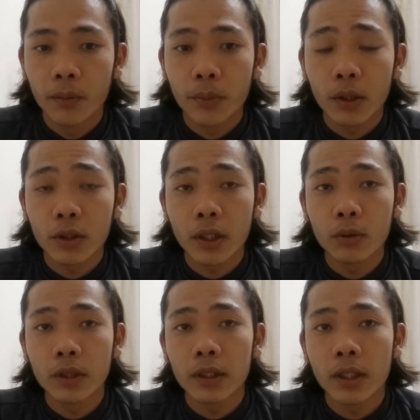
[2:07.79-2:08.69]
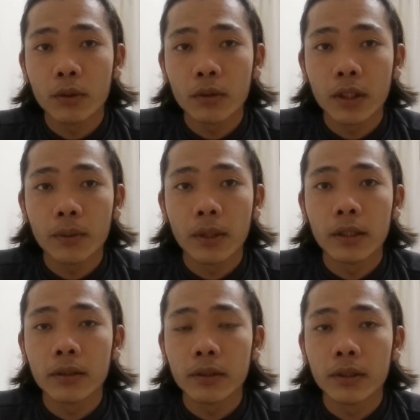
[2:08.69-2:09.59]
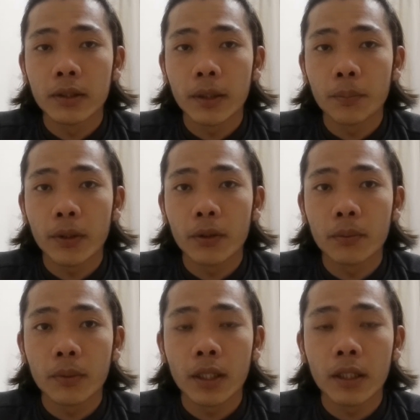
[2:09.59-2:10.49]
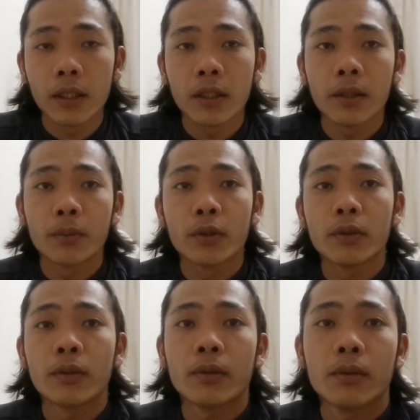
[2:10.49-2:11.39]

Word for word: Pero sa una sa una naman, syempre yung mga Hapon,